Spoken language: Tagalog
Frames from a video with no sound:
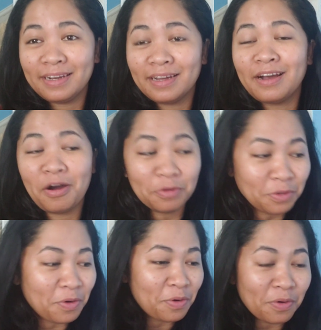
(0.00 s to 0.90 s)
niya, ah, nagkaon
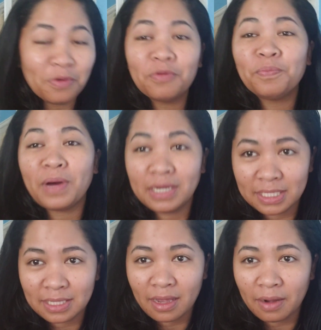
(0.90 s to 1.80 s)
ko og oh,
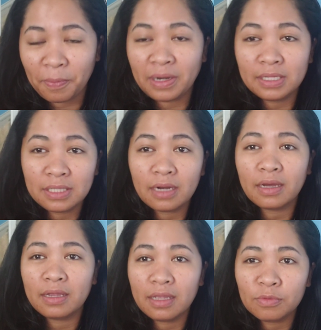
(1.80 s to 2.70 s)
pandisal. Pandisal
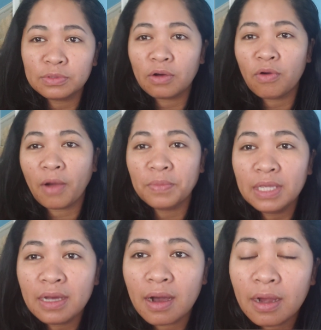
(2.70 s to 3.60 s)
nga hinimo sa akong
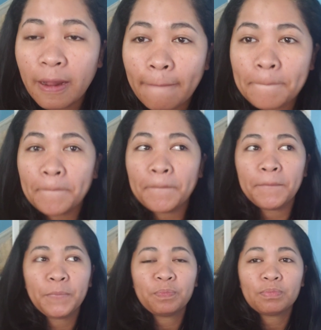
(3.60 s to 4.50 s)
amiga.
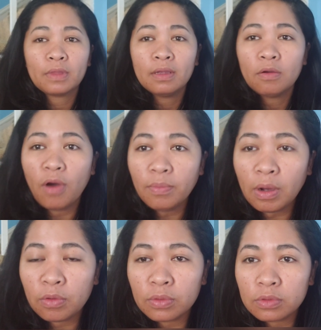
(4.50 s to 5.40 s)
Kuan man
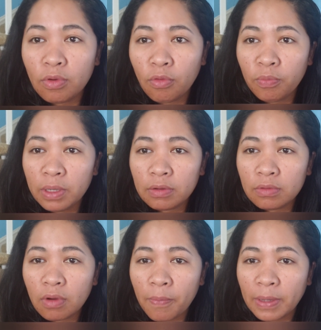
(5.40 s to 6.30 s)
kuno to, ubi ko
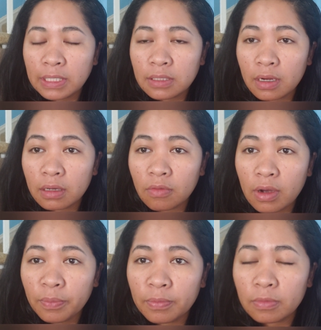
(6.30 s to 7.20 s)
nung pandisal.
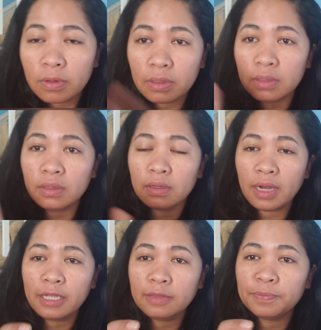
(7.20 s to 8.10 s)
Kuan
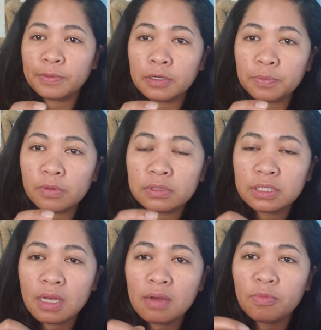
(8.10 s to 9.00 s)
light purple
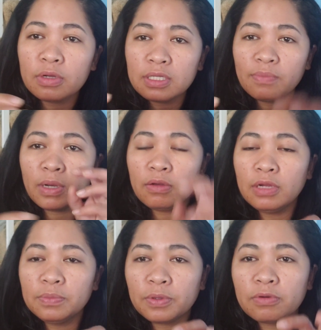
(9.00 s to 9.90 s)
siya, mura siya
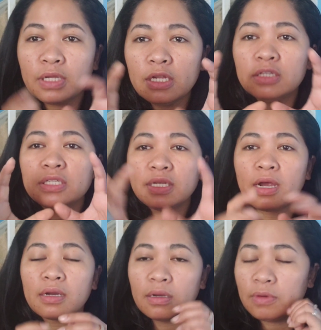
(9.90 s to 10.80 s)
violet pero dili siya
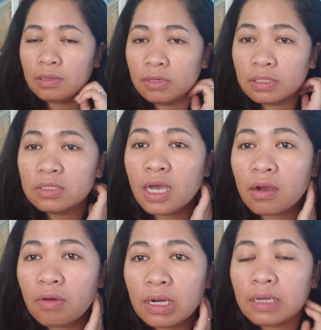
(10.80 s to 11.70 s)
dark nga violet niya
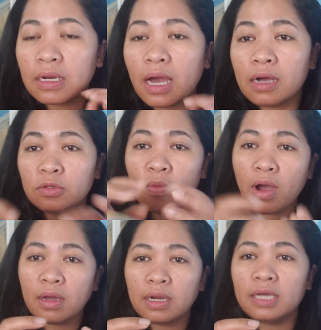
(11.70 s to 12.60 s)
kon ang, ang
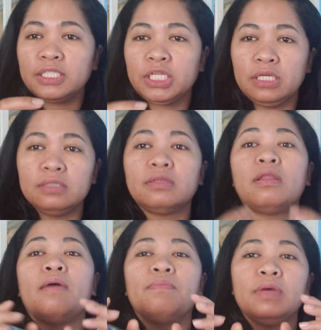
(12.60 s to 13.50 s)
tunga na ay cheese,
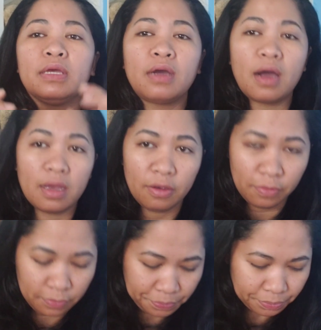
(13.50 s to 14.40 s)
lami kayo.